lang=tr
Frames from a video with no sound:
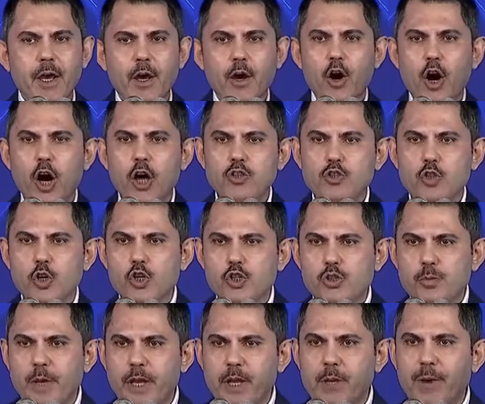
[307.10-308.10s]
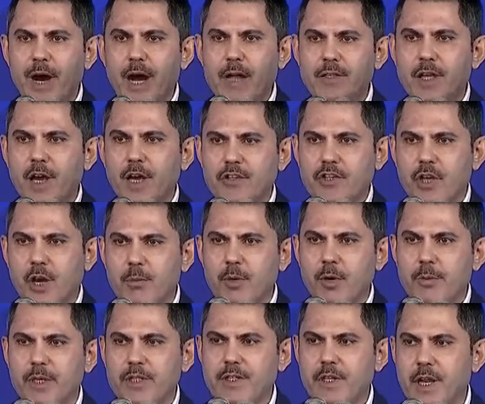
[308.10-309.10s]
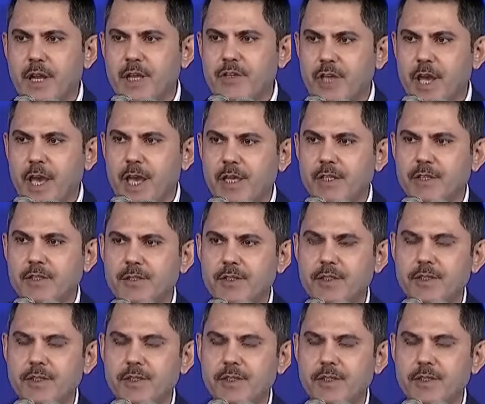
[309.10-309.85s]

31 Mart akşamı bitireceğiz.